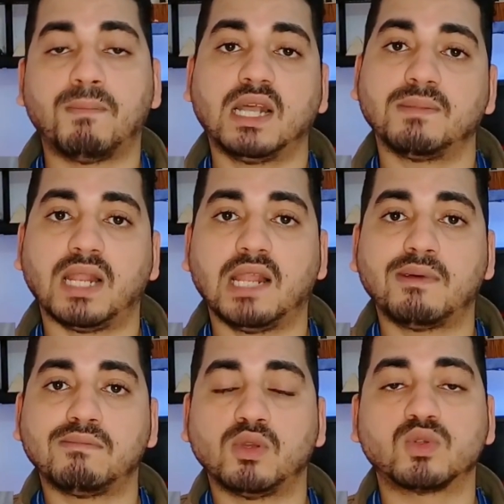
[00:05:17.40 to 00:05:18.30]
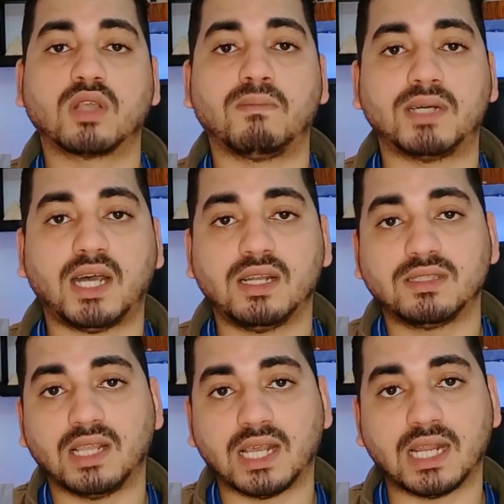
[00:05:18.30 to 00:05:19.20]
بعد ما اللبن بيوصل
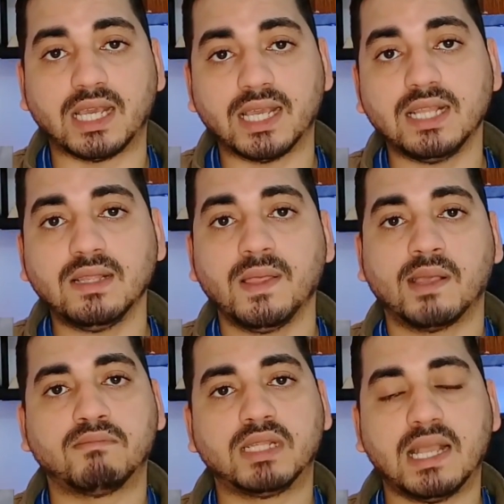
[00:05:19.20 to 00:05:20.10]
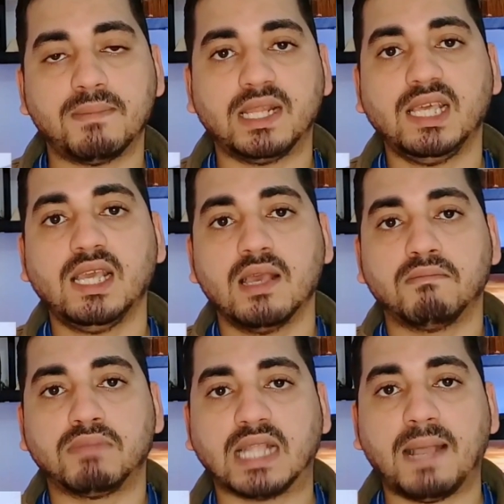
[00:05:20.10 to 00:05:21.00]
مرحله الغليان بتعمل ايه
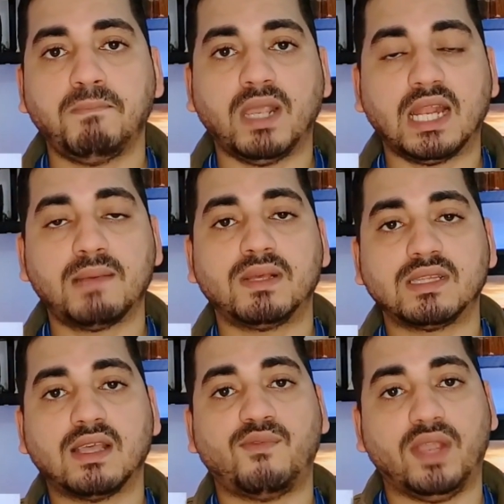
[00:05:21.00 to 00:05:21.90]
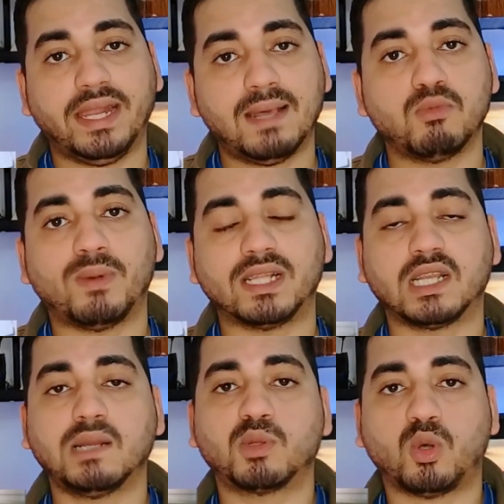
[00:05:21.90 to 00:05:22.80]
بتعبي اللبن ده في علب وبعد
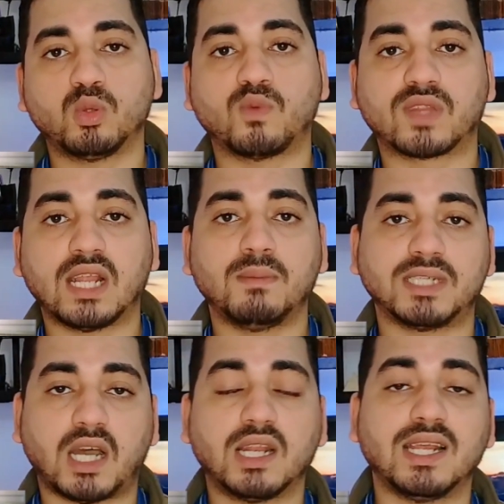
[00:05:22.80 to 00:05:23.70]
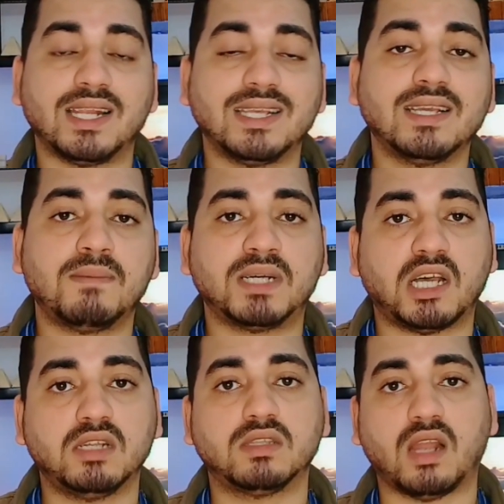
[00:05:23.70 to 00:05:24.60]
كده بتحطه في تاني مرحله اللي هي
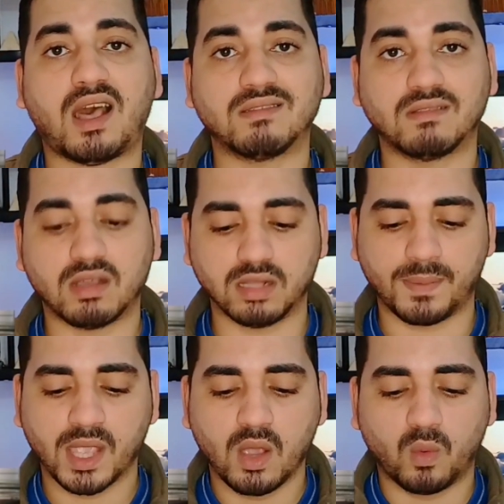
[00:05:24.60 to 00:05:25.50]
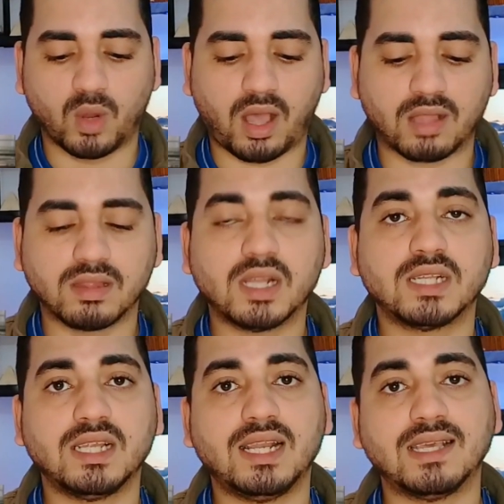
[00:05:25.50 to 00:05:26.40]
مرحله الحضانه
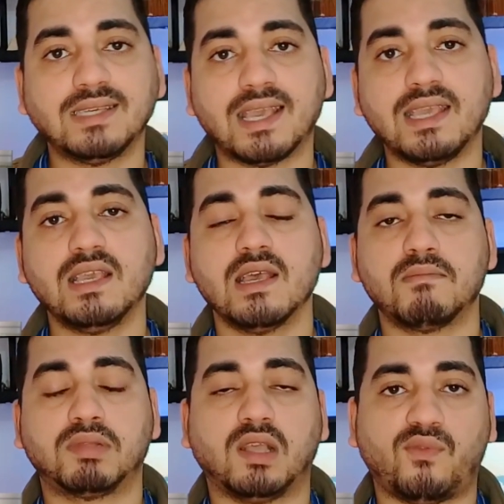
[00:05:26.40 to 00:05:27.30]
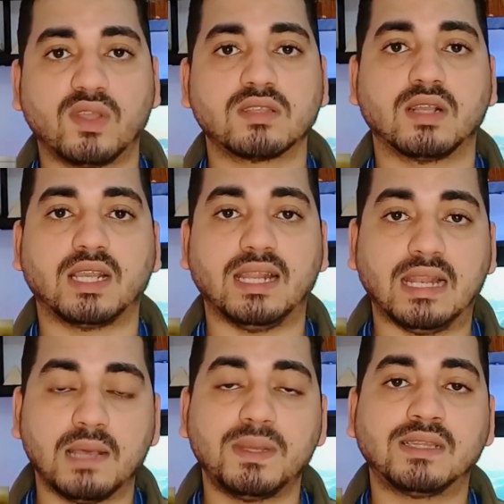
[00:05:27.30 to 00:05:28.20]
والحضانه دي اللي هي ايه بتحفظ لك
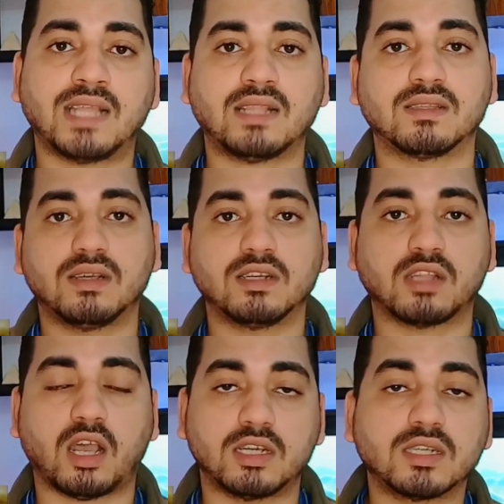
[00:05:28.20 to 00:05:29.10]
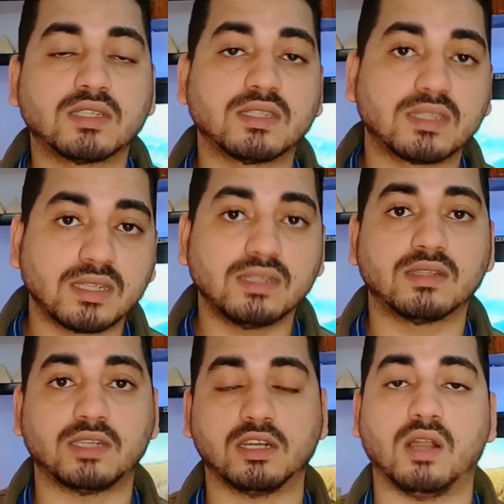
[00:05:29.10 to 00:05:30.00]
اللبن تحت درجه حراره
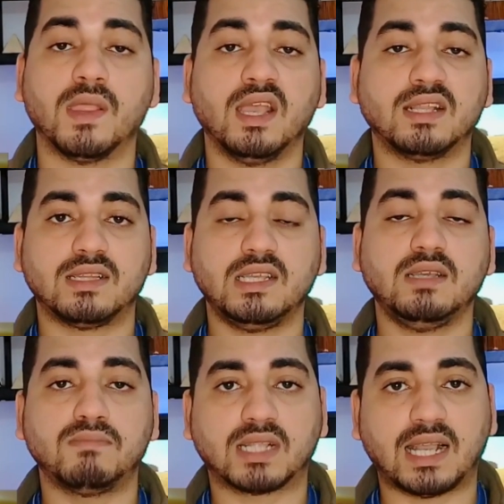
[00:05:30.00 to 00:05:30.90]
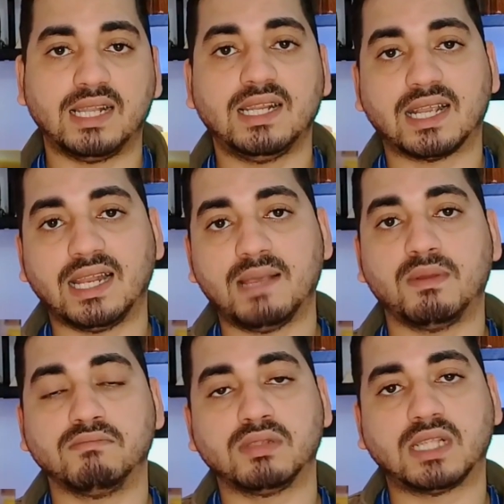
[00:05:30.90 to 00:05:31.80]
60 درجه دي بتخلي لك
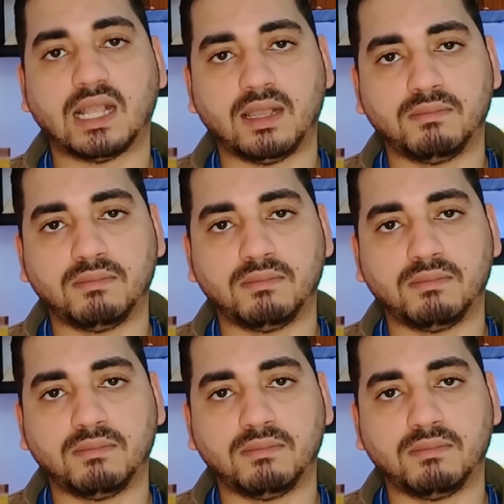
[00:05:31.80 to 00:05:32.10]
اللبن بت...